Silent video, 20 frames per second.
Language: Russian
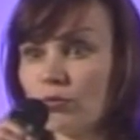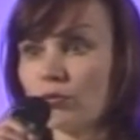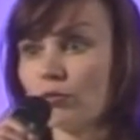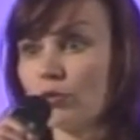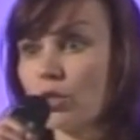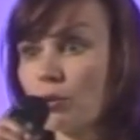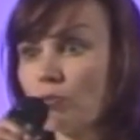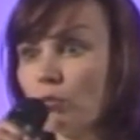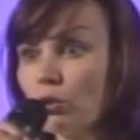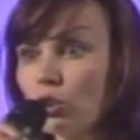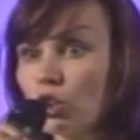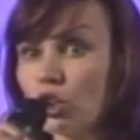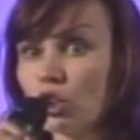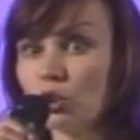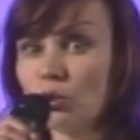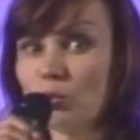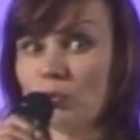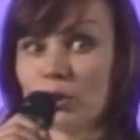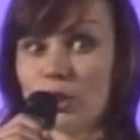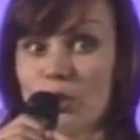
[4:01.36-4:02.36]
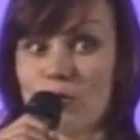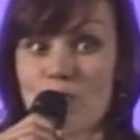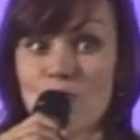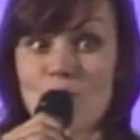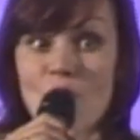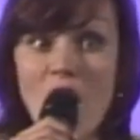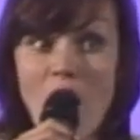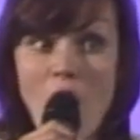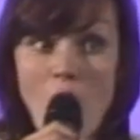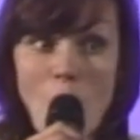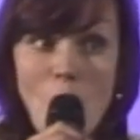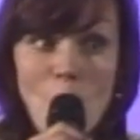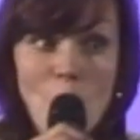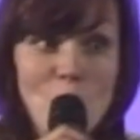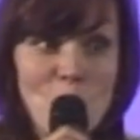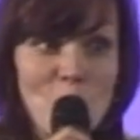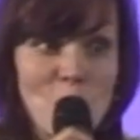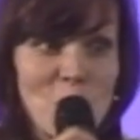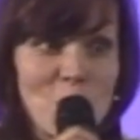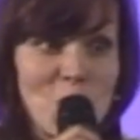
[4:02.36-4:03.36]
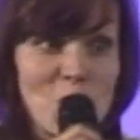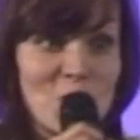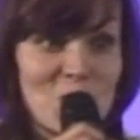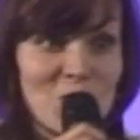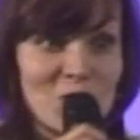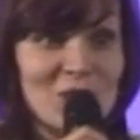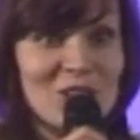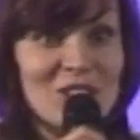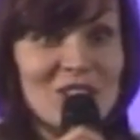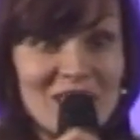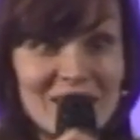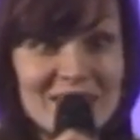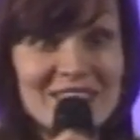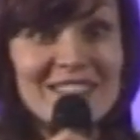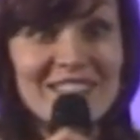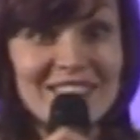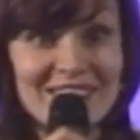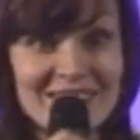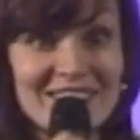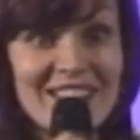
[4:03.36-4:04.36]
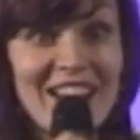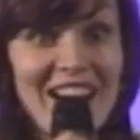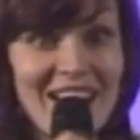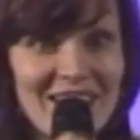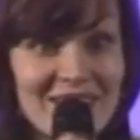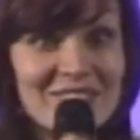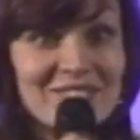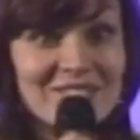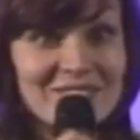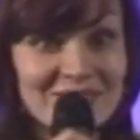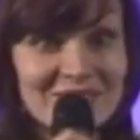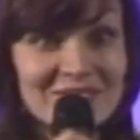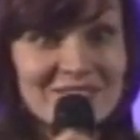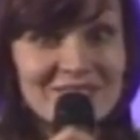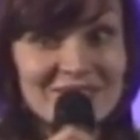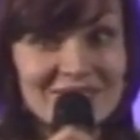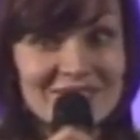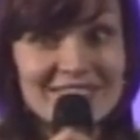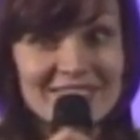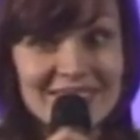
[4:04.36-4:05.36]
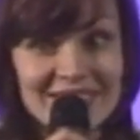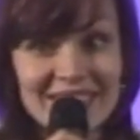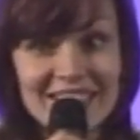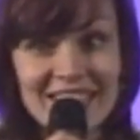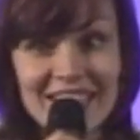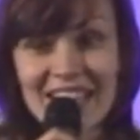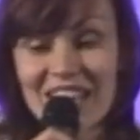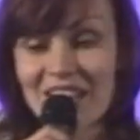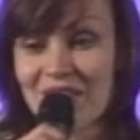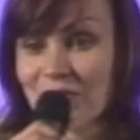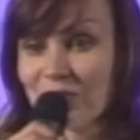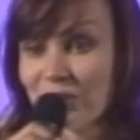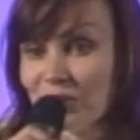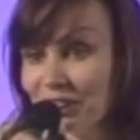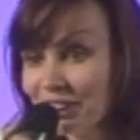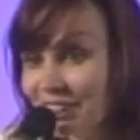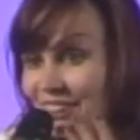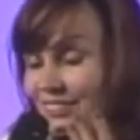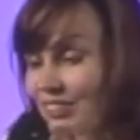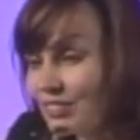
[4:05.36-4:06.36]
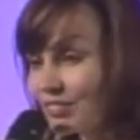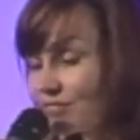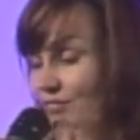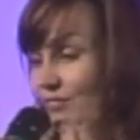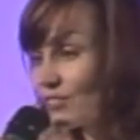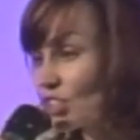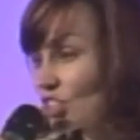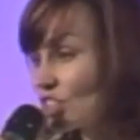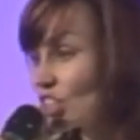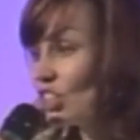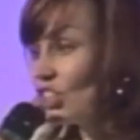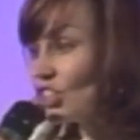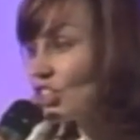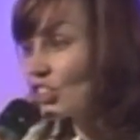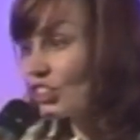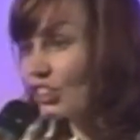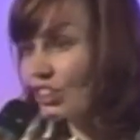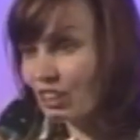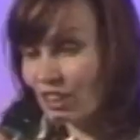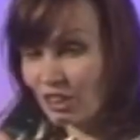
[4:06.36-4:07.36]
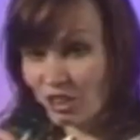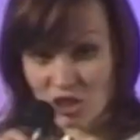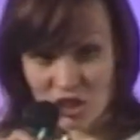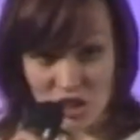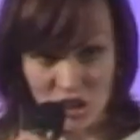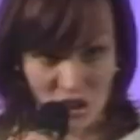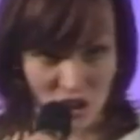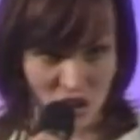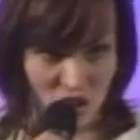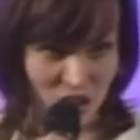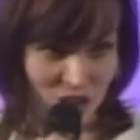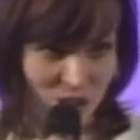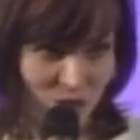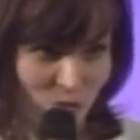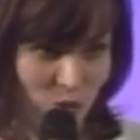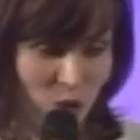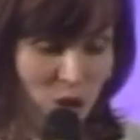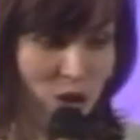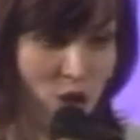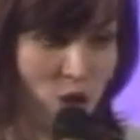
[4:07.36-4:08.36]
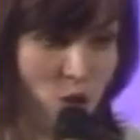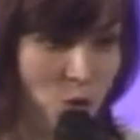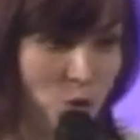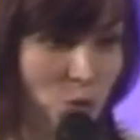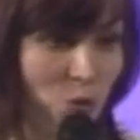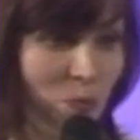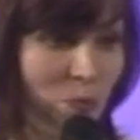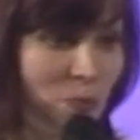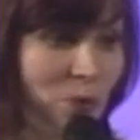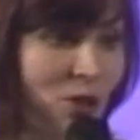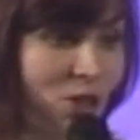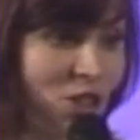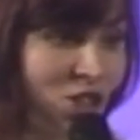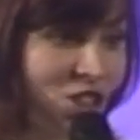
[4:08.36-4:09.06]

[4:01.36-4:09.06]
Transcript: вы смотрите и думаете, вау, вот это да, вот женщины так женщины, вот это супер